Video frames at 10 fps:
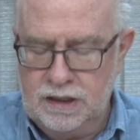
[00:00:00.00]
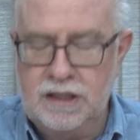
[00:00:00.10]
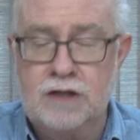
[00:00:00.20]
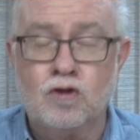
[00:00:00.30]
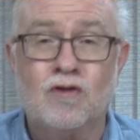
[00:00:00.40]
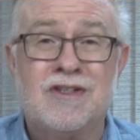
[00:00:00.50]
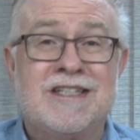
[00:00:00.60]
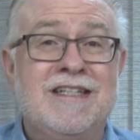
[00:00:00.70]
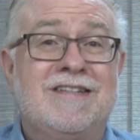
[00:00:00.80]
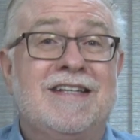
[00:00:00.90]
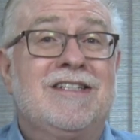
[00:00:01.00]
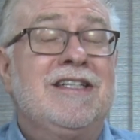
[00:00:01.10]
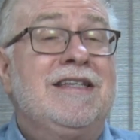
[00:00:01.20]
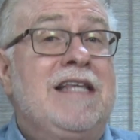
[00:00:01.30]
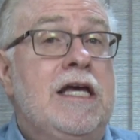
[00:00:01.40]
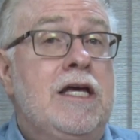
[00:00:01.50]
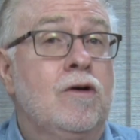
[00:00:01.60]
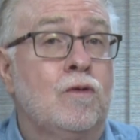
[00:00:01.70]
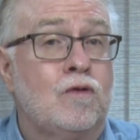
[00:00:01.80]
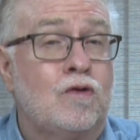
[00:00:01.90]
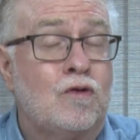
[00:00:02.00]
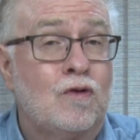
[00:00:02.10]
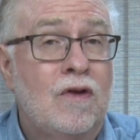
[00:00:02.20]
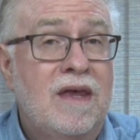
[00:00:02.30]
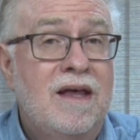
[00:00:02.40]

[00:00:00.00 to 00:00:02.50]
E a justiça de Deus